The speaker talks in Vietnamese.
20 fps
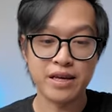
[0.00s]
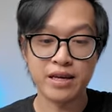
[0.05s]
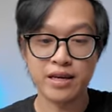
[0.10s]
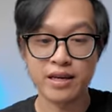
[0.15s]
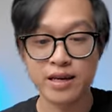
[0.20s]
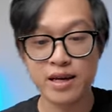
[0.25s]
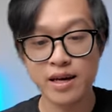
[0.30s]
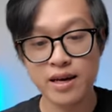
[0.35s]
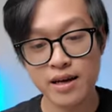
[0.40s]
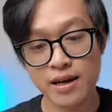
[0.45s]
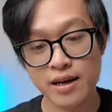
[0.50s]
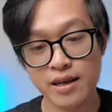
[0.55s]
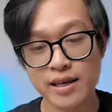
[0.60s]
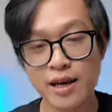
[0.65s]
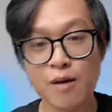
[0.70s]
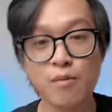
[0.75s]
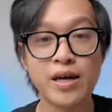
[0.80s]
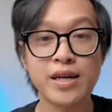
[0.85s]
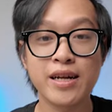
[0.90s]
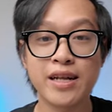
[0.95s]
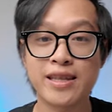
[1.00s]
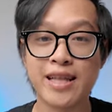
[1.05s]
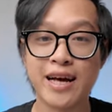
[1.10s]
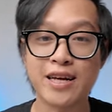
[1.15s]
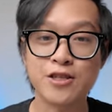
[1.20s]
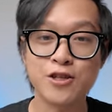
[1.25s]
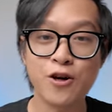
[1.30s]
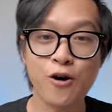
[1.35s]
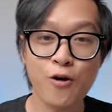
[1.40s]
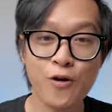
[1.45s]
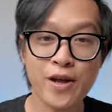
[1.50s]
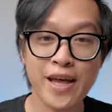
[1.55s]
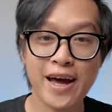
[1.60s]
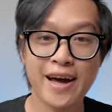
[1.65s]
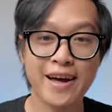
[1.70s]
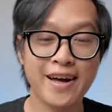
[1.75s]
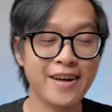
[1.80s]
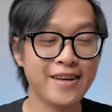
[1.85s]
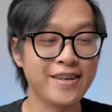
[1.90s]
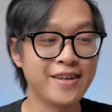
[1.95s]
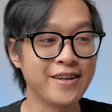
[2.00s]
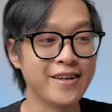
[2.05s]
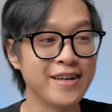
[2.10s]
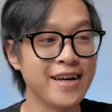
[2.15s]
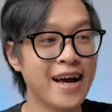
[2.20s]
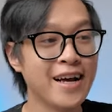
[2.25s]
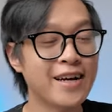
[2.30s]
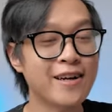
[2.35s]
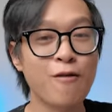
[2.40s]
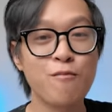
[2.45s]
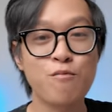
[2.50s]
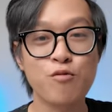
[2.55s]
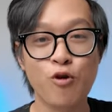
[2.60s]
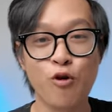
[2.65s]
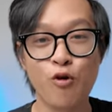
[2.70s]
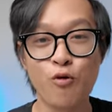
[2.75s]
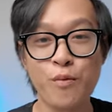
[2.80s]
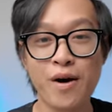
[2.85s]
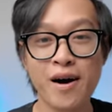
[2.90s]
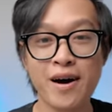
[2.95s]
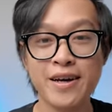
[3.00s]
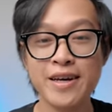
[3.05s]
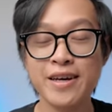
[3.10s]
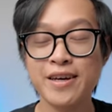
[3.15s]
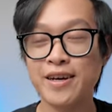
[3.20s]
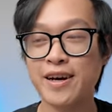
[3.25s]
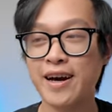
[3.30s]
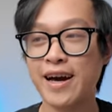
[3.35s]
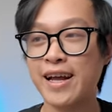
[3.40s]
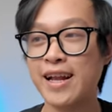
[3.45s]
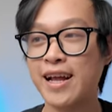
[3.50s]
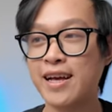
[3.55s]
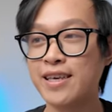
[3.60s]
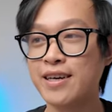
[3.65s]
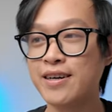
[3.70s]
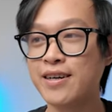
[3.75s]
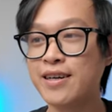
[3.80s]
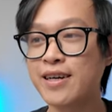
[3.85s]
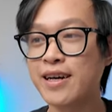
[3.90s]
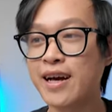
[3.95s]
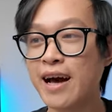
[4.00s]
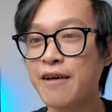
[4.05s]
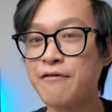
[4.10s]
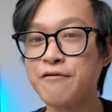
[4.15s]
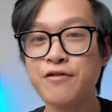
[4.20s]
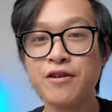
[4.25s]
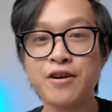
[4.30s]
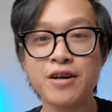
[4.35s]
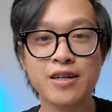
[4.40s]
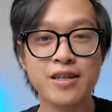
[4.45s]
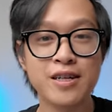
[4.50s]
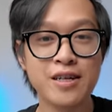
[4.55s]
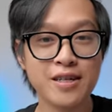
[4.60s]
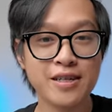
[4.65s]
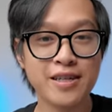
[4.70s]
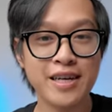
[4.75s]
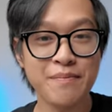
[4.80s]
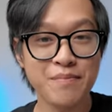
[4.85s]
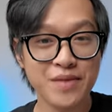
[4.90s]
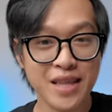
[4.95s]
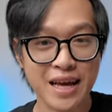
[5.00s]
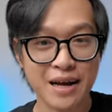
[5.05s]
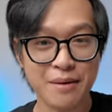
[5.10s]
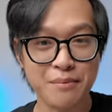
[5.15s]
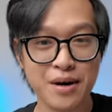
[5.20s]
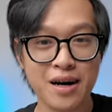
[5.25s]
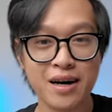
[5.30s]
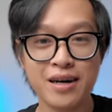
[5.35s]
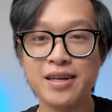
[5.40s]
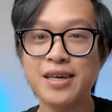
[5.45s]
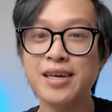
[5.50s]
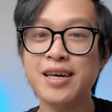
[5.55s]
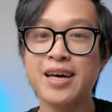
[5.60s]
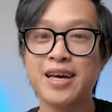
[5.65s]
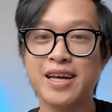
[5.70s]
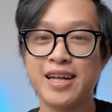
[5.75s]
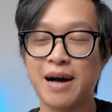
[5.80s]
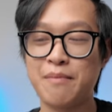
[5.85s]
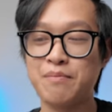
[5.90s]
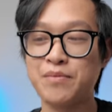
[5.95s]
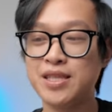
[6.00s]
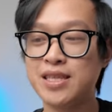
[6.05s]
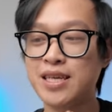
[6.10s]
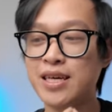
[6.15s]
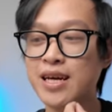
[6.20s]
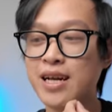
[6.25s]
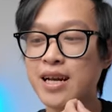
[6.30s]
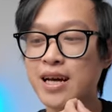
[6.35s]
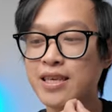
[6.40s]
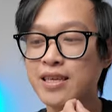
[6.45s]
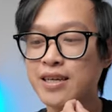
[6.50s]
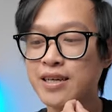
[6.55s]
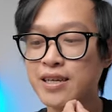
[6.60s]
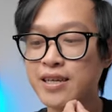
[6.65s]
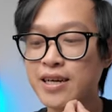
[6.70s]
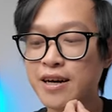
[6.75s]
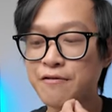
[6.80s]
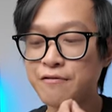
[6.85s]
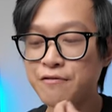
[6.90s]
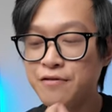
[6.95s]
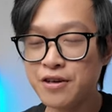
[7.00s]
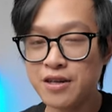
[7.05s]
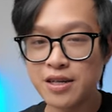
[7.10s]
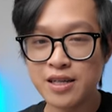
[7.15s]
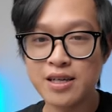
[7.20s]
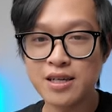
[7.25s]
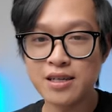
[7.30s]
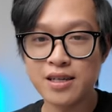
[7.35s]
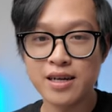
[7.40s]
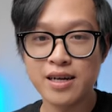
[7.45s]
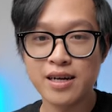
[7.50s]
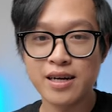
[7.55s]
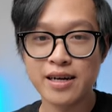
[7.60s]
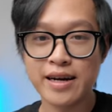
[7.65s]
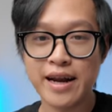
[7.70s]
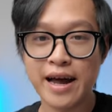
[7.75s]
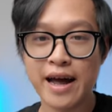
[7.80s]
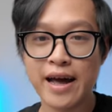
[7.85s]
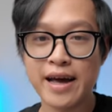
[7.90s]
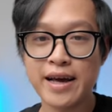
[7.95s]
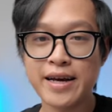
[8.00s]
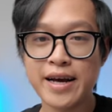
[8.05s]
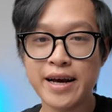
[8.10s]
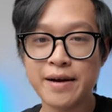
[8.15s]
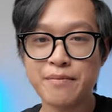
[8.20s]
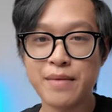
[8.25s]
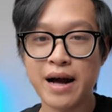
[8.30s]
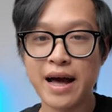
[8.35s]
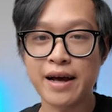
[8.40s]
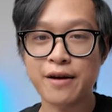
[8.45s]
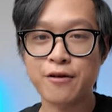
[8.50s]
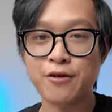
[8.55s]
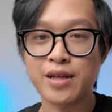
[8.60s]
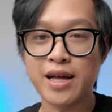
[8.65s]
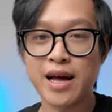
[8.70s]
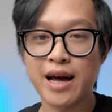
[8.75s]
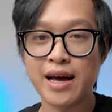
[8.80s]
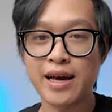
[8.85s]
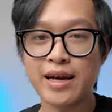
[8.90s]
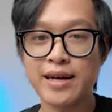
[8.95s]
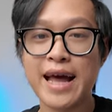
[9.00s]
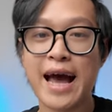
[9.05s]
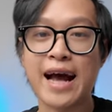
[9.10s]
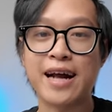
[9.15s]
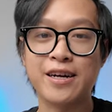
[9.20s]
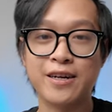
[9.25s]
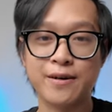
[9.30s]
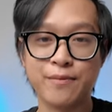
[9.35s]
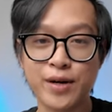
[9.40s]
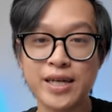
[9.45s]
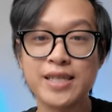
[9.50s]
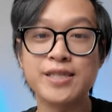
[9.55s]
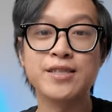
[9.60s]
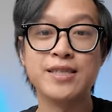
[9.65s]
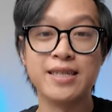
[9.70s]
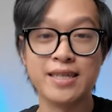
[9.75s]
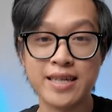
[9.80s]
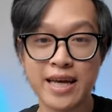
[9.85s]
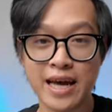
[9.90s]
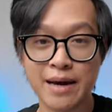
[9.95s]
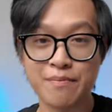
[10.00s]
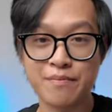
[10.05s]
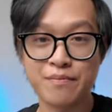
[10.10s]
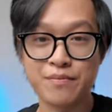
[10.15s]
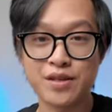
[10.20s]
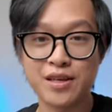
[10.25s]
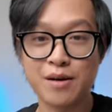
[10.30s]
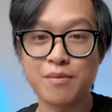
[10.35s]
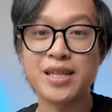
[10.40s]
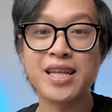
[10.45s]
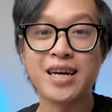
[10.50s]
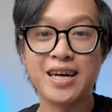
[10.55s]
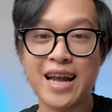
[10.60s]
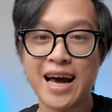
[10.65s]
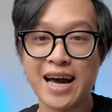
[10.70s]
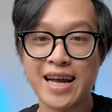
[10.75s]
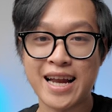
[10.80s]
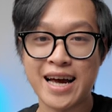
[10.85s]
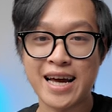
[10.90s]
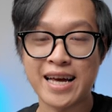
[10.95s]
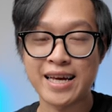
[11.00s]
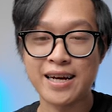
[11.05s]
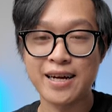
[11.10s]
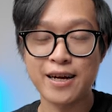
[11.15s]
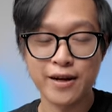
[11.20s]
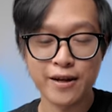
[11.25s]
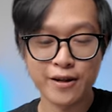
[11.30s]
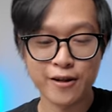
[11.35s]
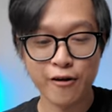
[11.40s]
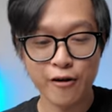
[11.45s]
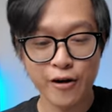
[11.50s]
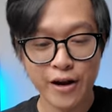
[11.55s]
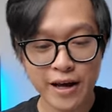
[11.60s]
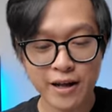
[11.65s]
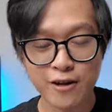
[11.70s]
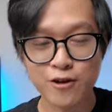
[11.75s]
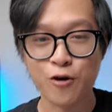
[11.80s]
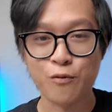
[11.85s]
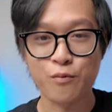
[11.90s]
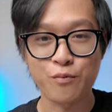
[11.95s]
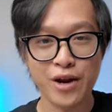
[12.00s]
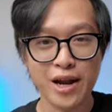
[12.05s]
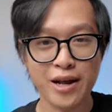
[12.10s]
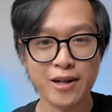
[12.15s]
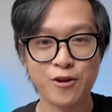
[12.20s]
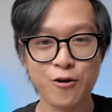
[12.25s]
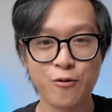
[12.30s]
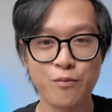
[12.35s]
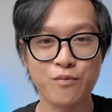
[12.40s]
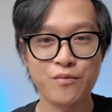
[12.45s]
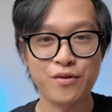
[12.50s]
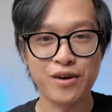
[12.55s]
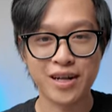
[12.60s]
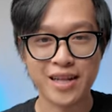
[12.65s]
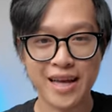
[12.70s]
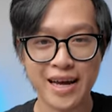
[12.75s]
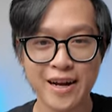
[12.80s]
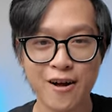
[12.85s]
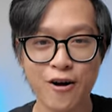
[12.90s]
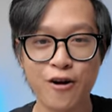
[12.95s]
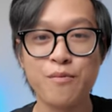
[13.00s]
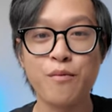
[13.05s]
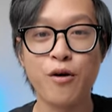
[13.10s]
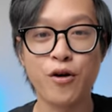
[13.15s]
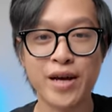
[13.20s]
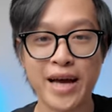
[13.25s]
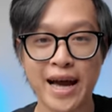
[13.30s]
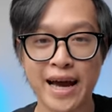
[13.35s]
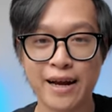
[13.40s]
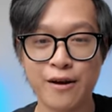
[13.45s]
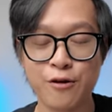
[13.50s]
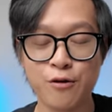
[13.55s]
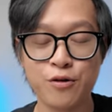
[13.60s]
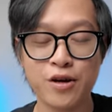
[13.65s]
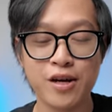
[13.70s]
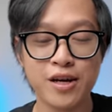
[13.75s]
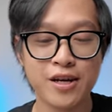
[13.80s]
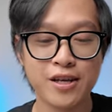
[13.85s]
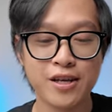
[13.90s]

vì trong cái nền tảng số nha, những cái công cụ mới, hay là những cái phương thức kiếm tiền mới, thậm chí là những cái phương thức để các bạn có thể đạt được một sự nghiệp trong cái thời đại này á, nó liên tục được thay đổi mỗi ngày luôn.